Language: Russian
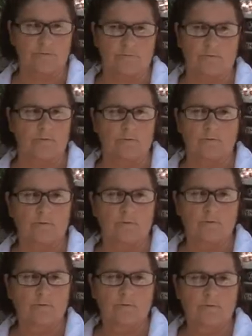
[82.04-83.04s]
еще
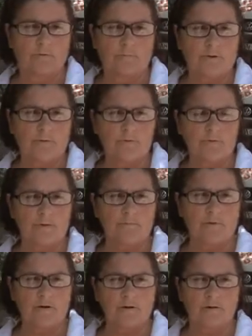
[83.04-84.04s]
пока ведь
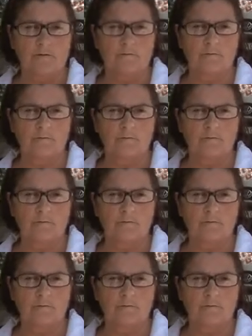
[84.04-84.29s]
нормально.